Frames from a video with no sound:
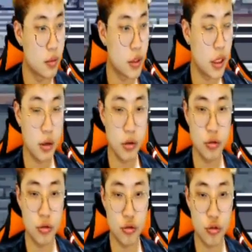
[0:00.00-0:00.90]
체력
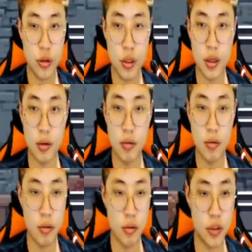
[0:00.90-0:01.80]
위주로 추천된다고?
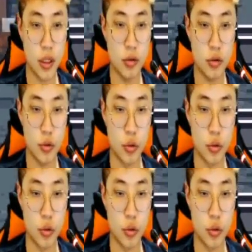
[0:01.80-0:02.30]
어, 체력 위주로